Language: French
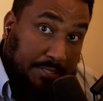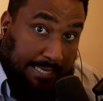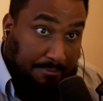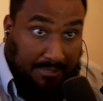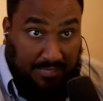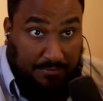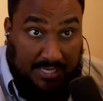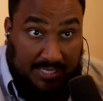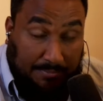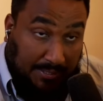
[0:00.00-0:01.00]
Et après, t'as vu ce
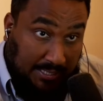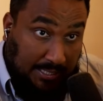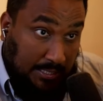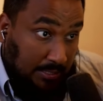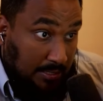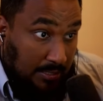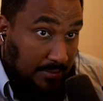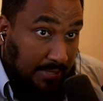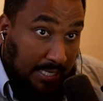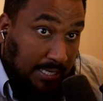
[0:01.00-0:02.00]
qui s'est passé. Euh,
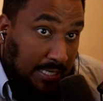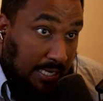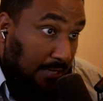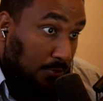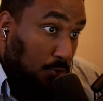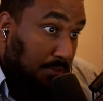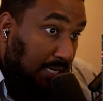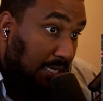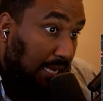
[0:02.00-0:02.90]
voilà, il l'a incubé,